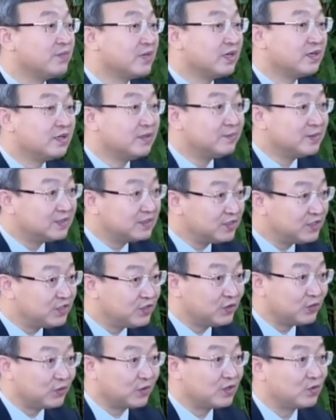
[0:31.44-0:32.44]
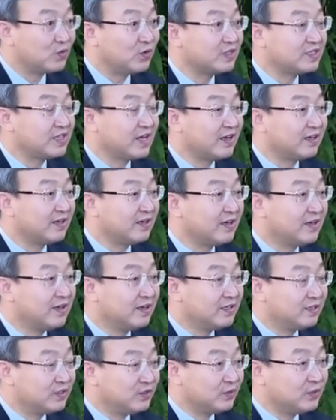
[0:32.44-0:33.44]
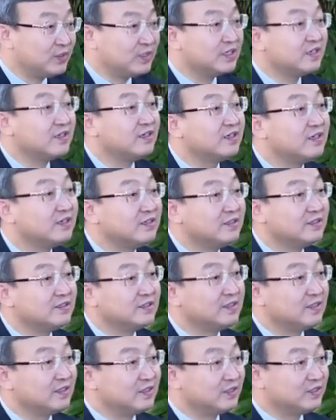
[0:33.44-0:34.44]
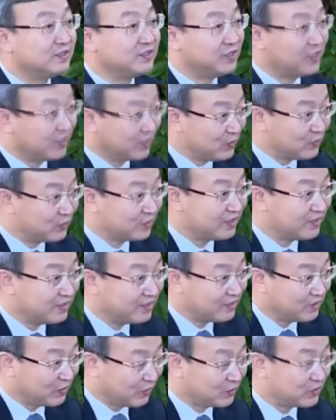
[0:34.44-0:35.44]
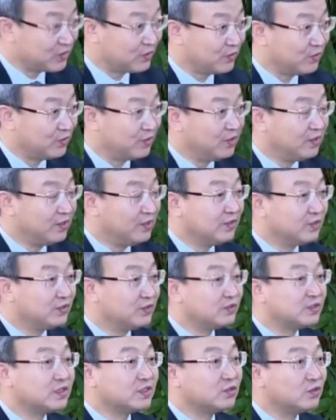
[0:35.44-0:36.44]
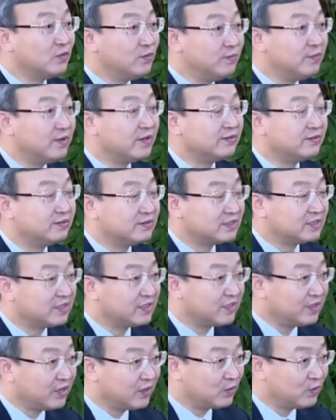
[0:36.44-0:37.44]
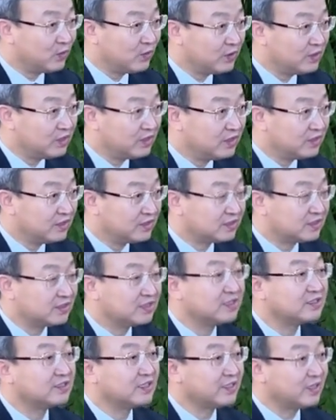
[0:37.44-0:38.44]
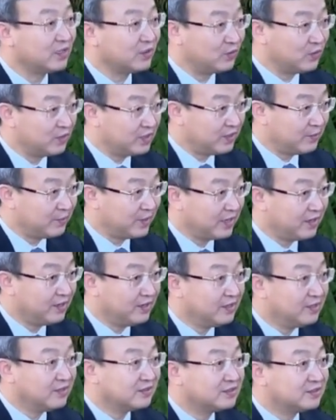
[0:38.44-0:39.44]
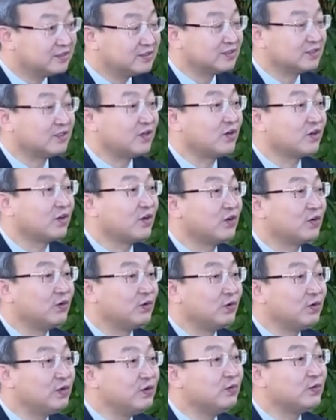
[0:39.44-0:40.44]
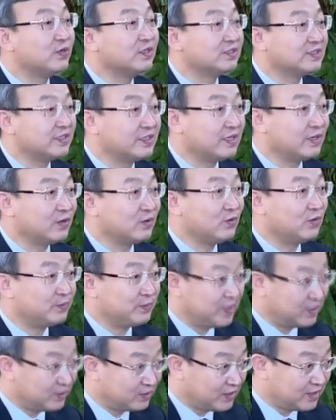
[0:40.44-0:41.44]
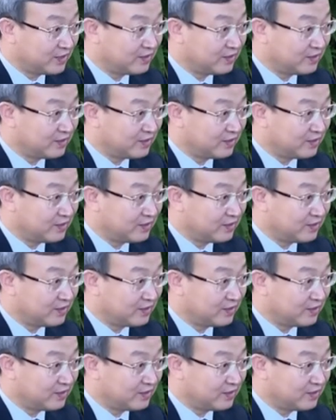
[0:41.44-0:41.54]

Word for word: 那么这九个国家呢，有一个这个结构的要求，就是东盟成员国十个成员国里面，至少要有六个成员国批准，